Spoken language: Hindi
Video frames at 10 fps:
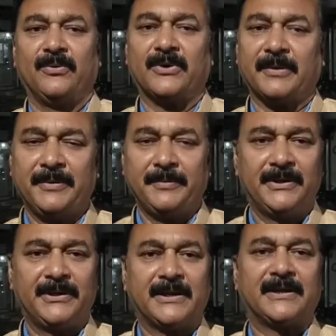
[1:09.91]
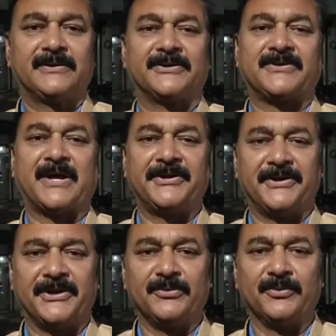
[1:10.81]
वो कभी भी यहाँ से स्थानीय
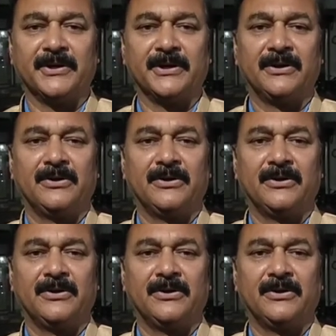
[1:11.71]
नहीं हुए हैं